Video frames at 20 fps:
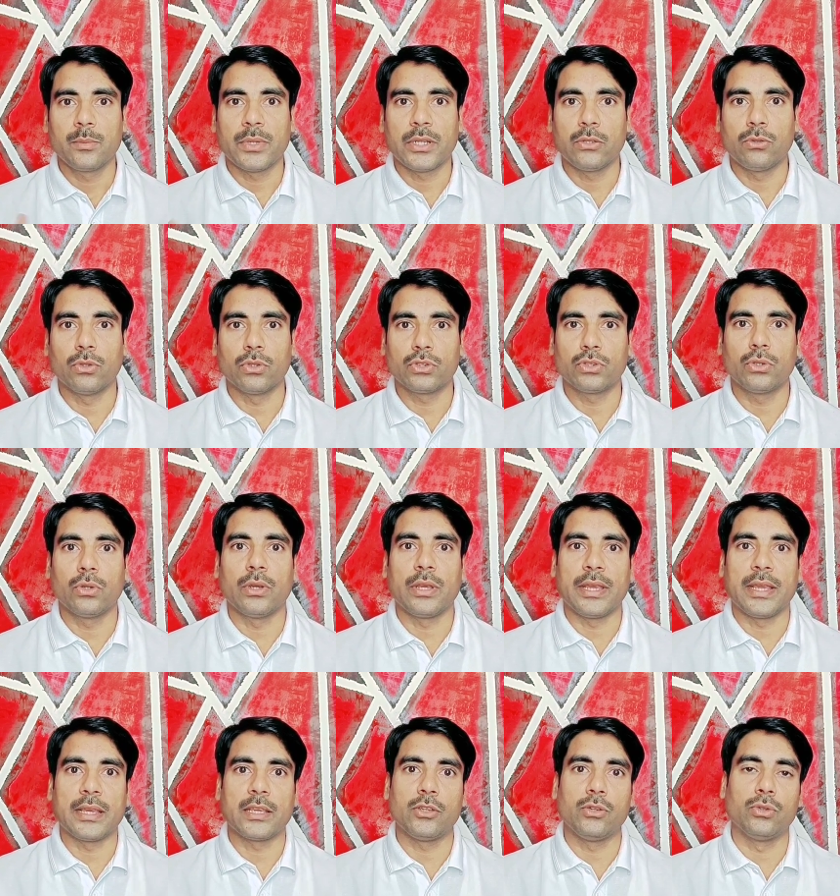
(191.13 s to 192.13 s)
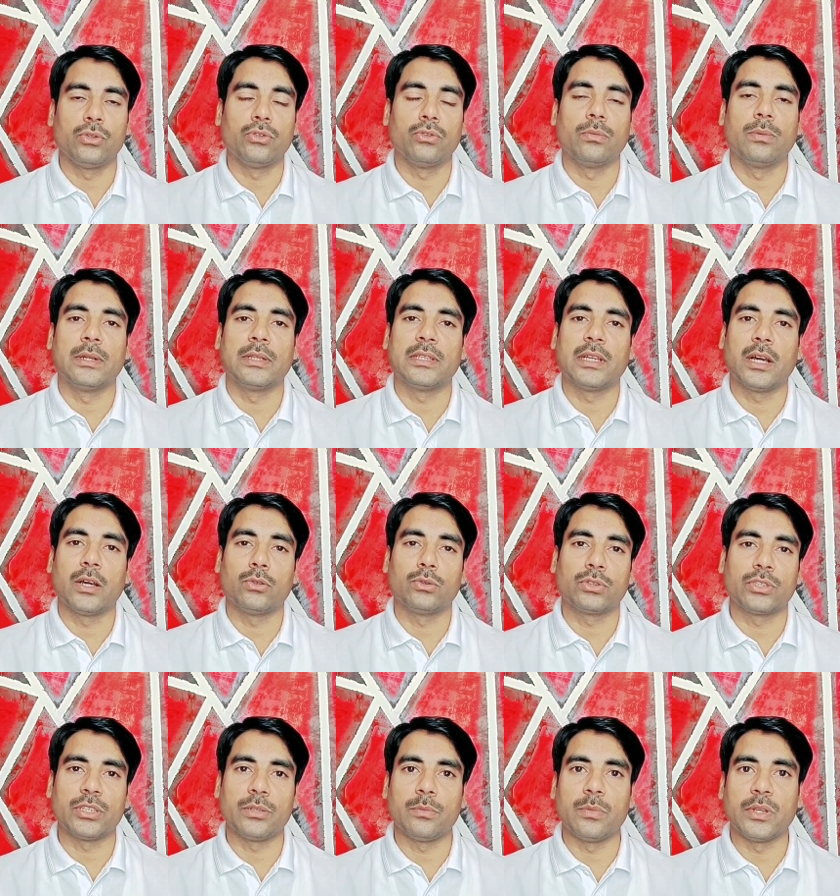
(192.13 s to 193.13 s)
फिर दोस्तों एक यूट्यूबर था
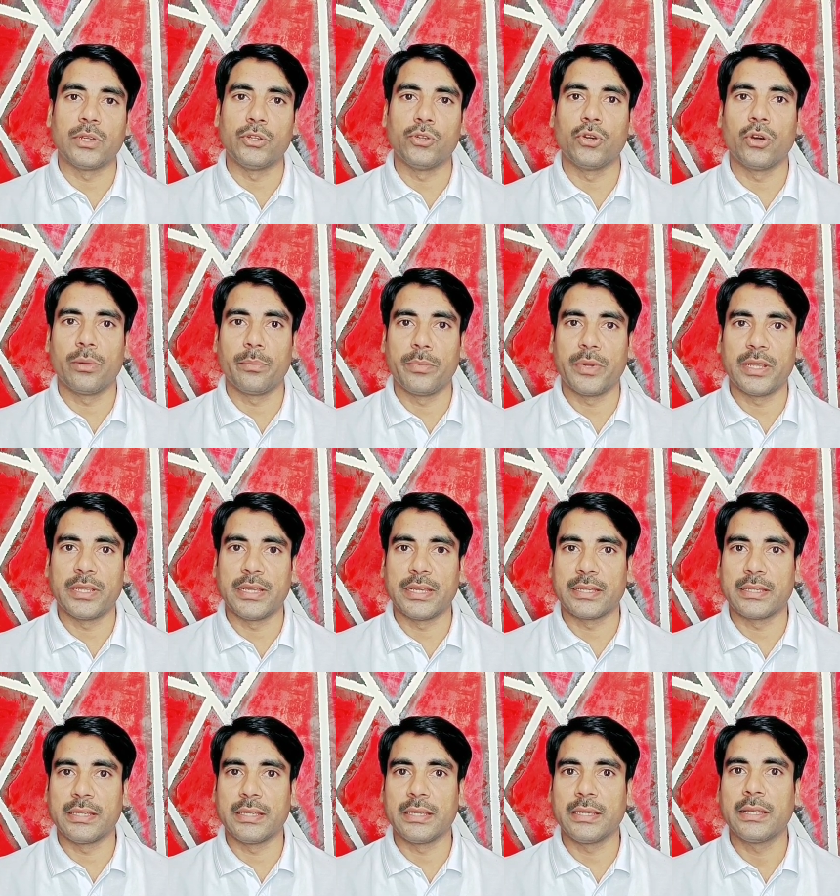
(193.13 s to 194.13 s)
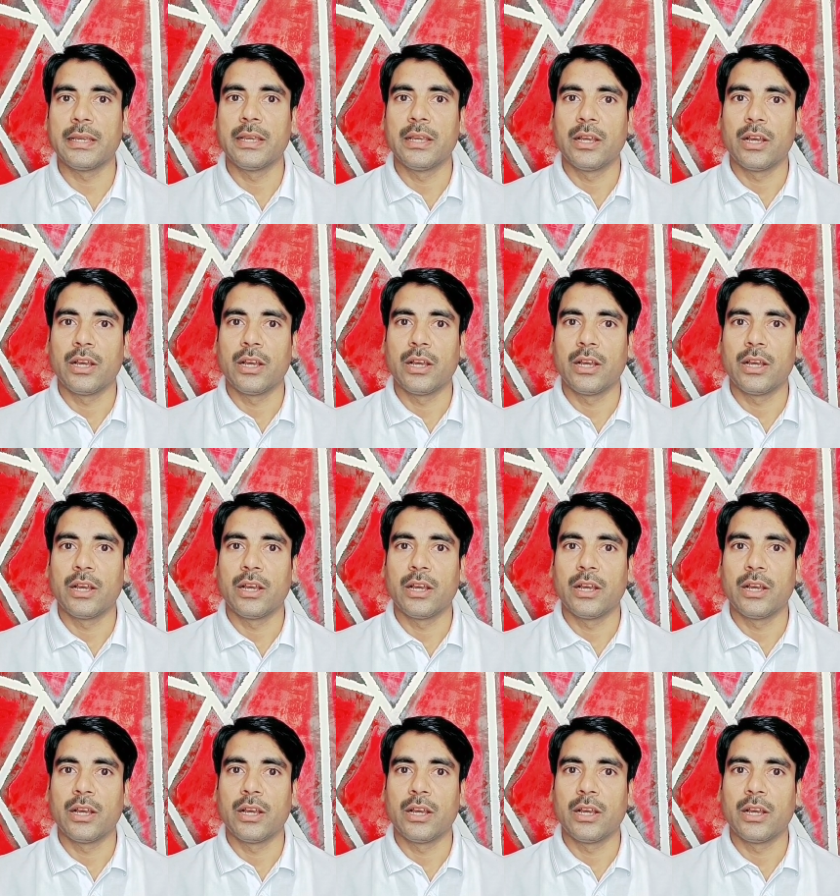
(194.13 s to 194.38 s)
उसकी वीडियो हमने देखी